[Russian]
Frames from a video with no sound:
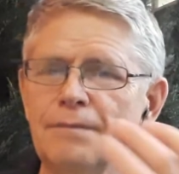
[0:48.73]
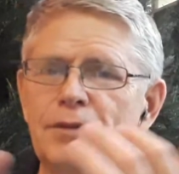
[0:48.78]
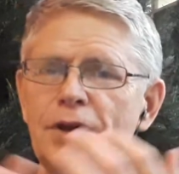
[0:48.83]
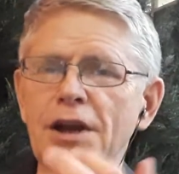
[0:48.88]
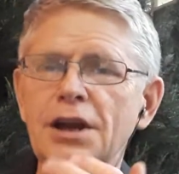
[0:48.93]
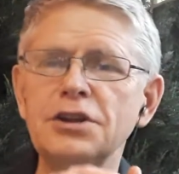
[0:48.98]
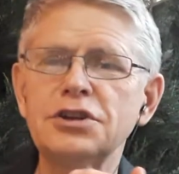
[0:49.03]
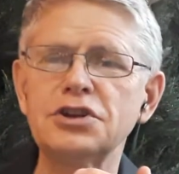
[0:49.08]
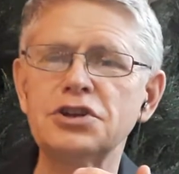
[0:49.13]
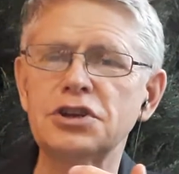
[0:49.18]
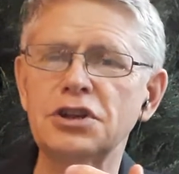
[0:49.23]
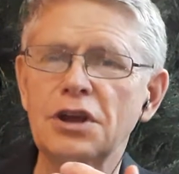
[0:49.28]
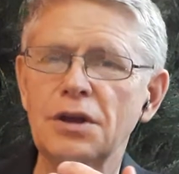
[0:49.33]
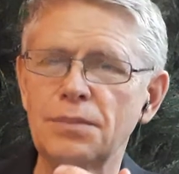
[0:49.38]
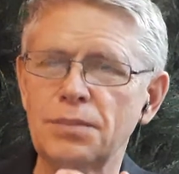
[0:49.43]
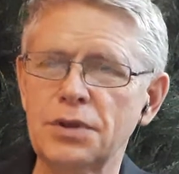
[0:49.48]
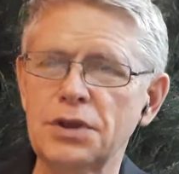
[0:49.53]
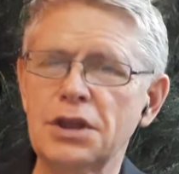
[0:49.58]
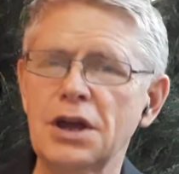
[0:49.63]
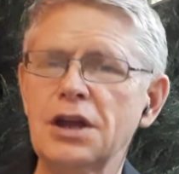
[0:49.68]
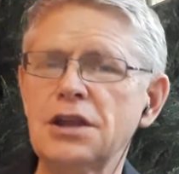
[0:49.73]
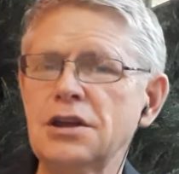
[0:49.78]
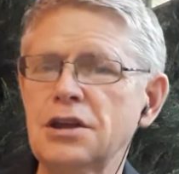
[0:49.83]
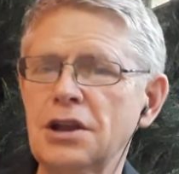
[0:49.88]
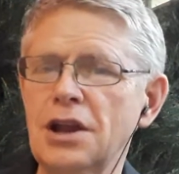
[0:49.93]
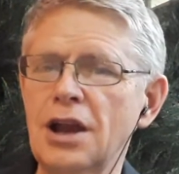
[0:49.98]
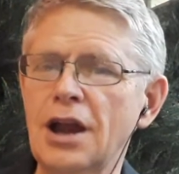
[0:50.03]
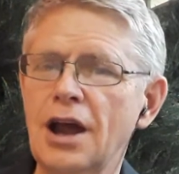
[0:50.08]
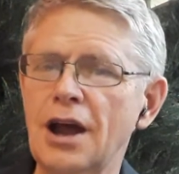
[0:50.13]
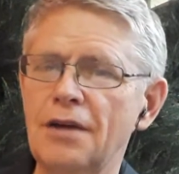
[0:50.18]
клеточное питание
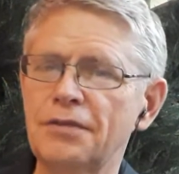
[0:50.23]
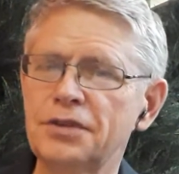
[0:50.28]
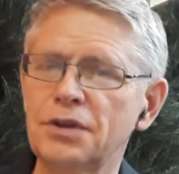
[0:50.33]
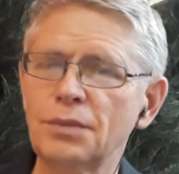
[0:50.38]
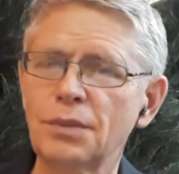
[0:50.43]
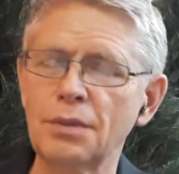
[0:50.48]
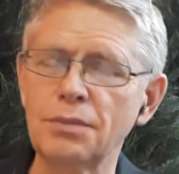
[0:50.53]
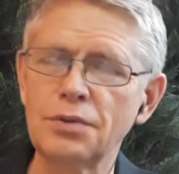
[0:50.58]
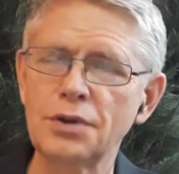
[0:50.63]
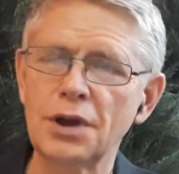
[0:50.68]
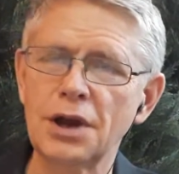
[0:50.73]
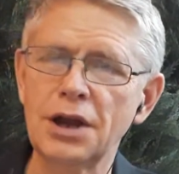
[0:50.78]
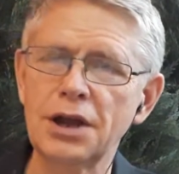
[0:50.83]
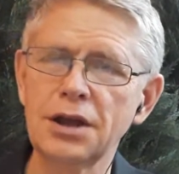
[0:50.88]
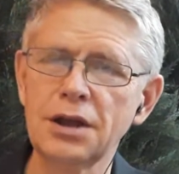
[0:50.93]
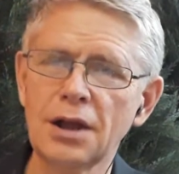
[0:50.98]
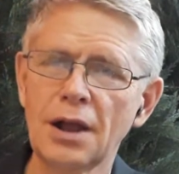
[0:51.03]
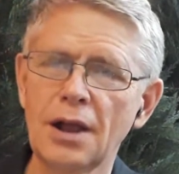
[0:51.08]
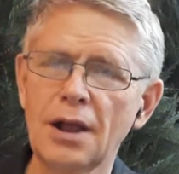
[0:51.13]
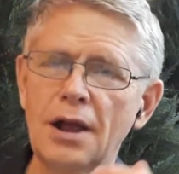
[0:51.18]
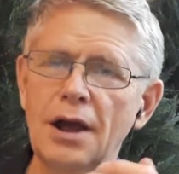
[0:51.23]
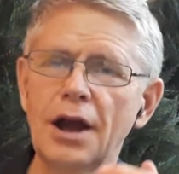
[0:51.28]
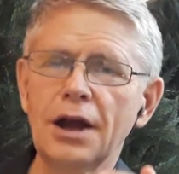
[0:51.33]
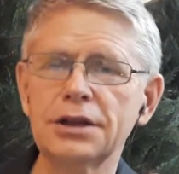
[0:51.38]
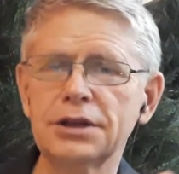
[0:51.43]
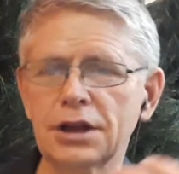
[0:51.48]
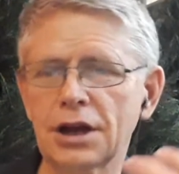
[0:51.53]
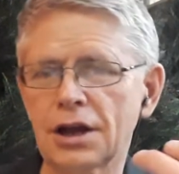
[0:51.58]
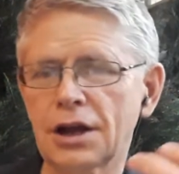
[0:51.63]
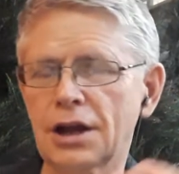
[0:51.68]
для автомобилей,
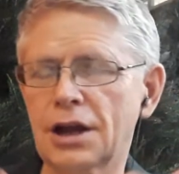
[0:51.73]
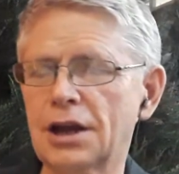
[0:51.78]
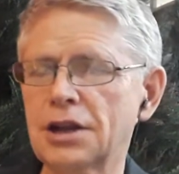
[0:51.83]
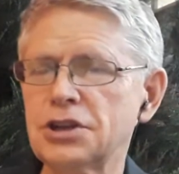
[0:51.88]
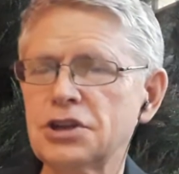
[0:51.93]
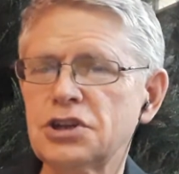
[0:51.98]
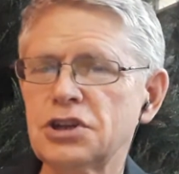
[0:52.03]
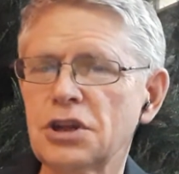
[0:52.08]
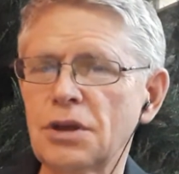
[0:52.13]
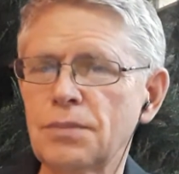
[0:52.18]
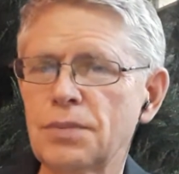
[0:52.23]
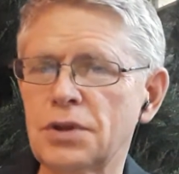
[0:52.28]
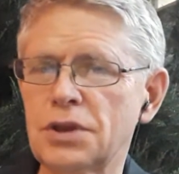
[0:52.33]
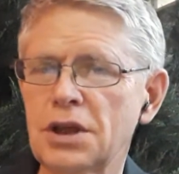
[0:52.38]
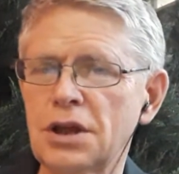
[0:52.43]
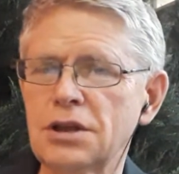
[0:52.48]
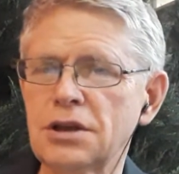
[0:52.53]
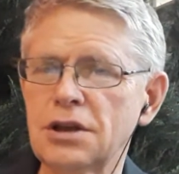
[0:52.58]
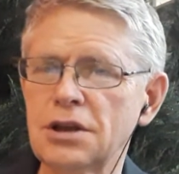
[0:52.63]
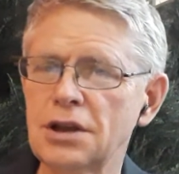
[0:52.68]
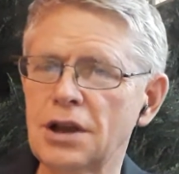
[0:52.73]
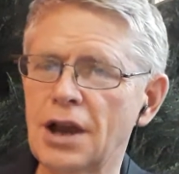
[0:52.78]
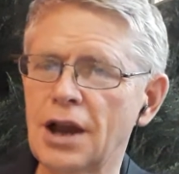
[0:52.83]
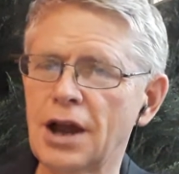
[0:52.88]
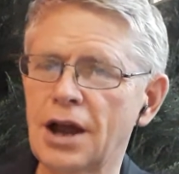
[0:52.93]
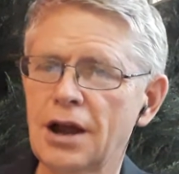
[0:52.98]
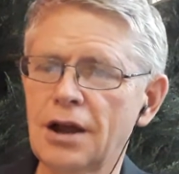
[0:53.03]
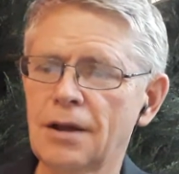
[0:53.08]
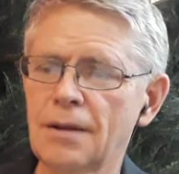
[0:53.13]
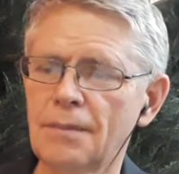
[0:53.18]
это клеточное питание
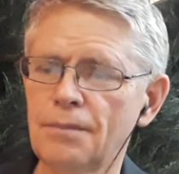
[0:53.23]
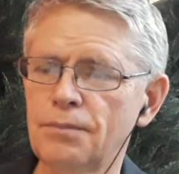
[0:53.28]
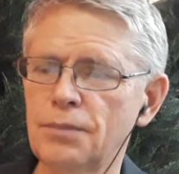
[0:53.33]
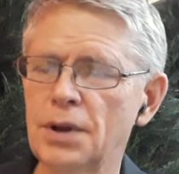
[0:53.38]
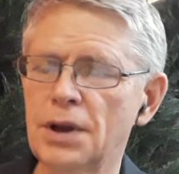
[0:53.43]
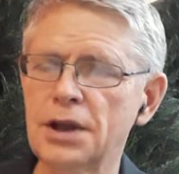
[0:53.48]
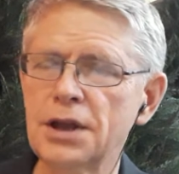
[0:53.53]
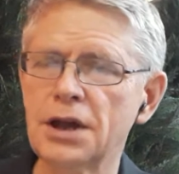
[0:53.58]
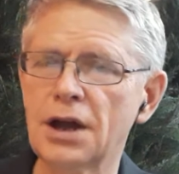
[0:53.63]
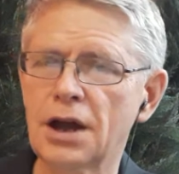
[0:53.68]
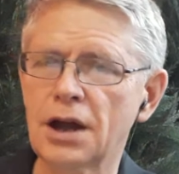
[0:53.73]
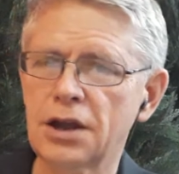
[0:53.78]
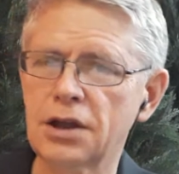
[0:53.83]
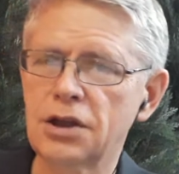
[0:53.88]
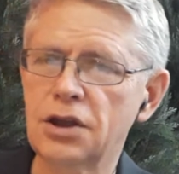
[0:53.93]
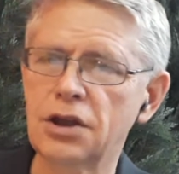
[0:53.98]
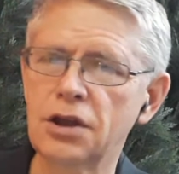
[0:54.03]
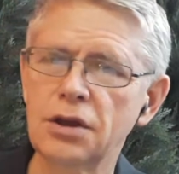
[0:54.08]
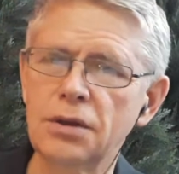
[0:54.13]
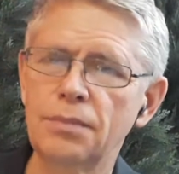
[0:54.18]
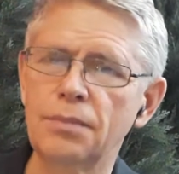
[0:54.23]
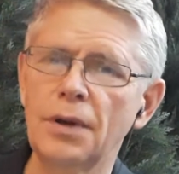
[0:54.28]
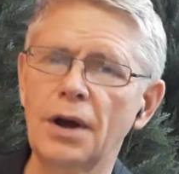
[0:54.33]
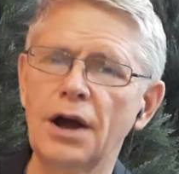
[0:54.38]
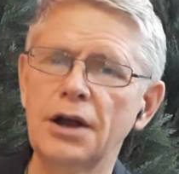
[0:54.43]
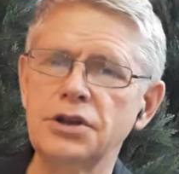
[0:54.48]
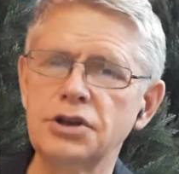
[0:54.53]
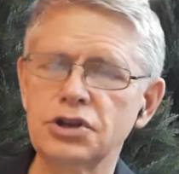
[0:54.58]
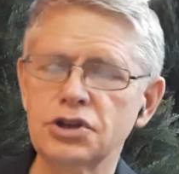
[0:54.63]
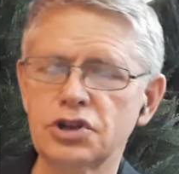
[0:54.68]
для белья и
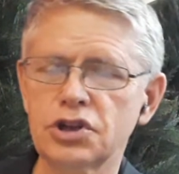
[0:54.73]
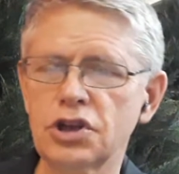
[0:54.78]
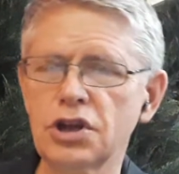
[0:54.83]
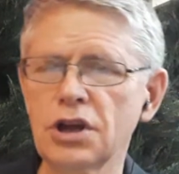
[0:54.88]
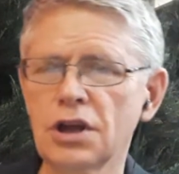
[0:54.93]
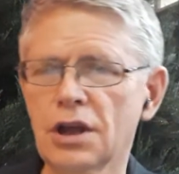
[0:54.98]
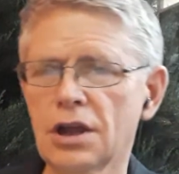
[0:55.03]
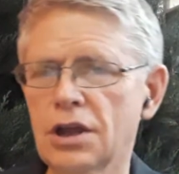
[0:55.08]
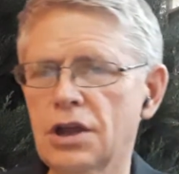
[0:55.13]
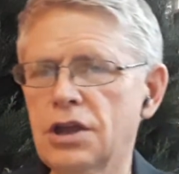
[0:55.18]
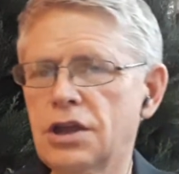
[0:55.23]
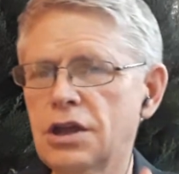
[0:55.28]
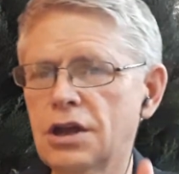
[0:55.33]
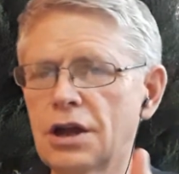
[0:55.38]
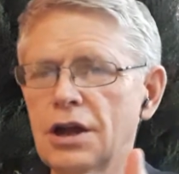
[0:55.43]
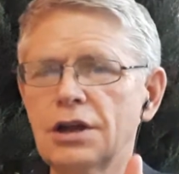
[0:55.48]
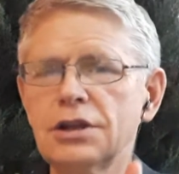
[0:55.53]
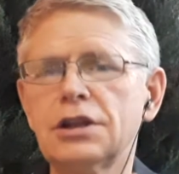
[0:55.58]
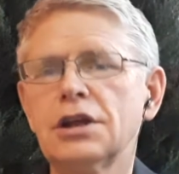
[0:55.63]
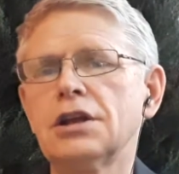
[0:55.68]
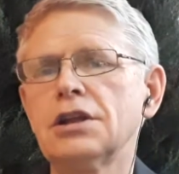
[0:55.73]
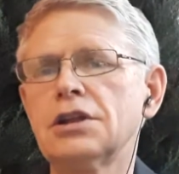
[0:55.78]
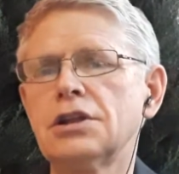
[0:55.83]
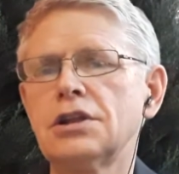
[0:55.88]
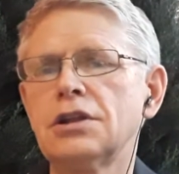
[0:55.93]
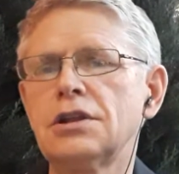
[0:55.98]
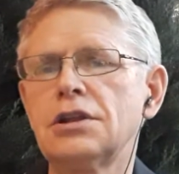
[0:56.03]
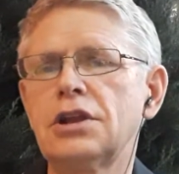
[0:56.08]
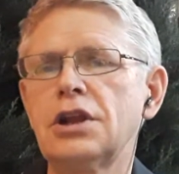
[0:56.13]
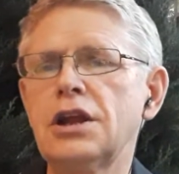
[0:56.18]
одежды, и это
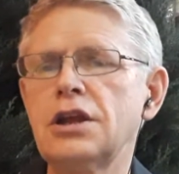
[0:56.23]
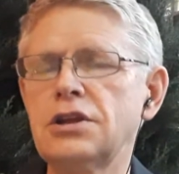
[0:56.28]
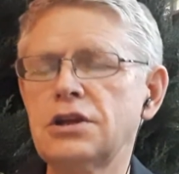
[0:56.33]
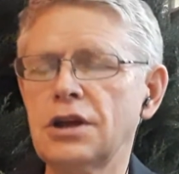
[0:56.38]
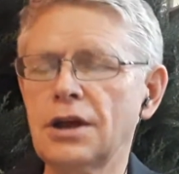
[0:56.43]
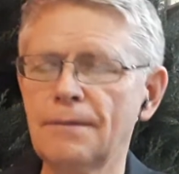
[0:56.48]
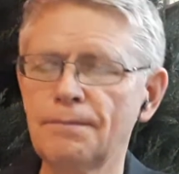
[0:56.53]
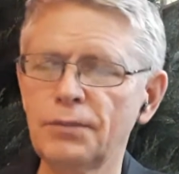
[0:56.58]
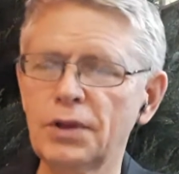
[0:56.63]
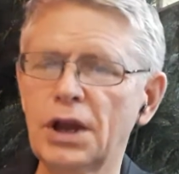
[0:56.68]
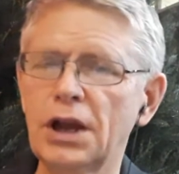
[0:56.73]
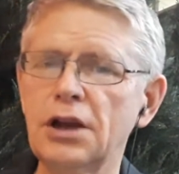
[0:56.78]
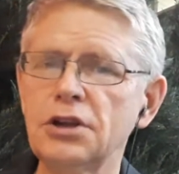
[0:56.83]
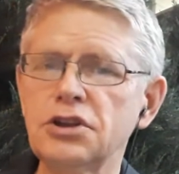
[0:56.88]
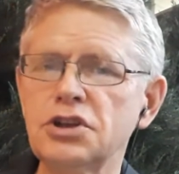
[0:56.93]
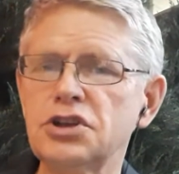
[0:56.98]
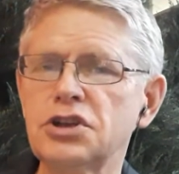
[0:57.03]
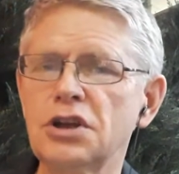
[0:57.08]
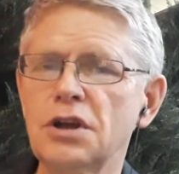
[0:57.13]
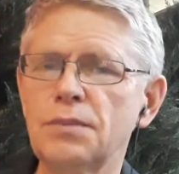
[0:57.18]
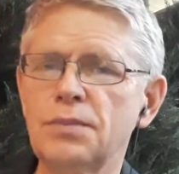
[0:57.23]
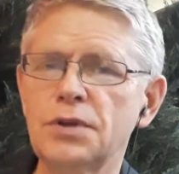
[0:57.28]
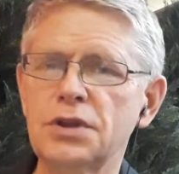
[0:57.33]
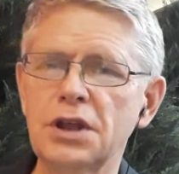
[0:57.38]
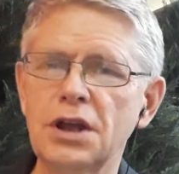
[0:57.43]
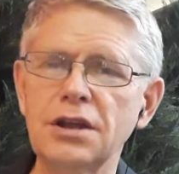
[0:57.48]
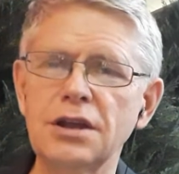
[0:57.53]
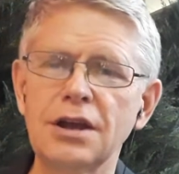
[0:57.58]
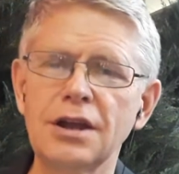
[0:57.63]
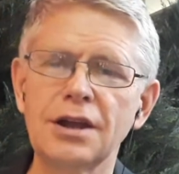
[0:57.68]
Третье – клеточное
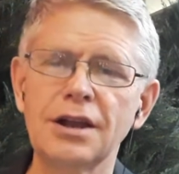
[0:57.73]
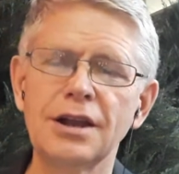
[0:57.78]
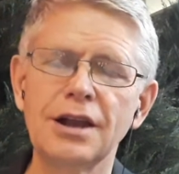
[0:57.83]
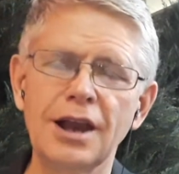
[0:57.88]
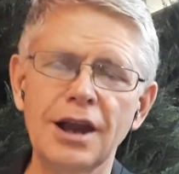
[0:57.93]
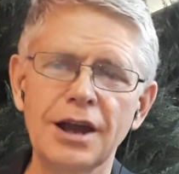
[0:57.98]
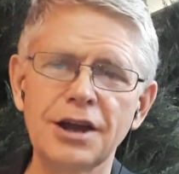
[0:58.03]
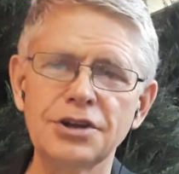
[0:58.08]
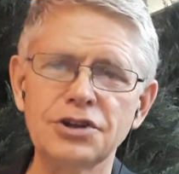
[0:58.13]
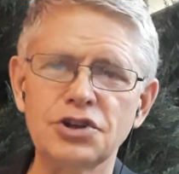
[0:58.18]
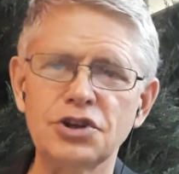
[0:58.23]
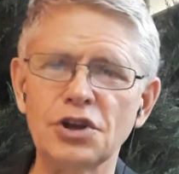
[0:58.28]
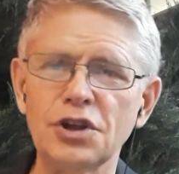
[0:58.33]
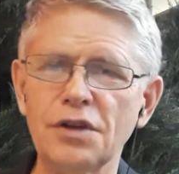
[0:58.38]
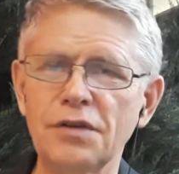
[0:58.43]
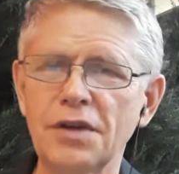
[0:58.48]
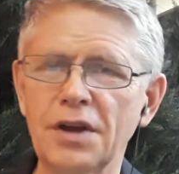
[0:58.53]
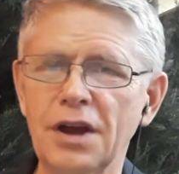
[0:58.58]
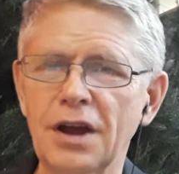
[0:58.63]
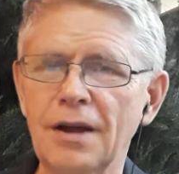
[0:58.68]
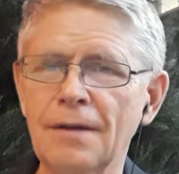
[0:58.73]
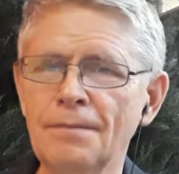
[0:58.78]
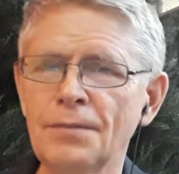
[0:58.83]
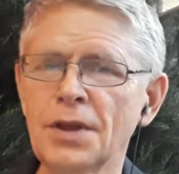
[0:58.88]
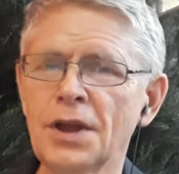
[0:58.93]
питание для человека.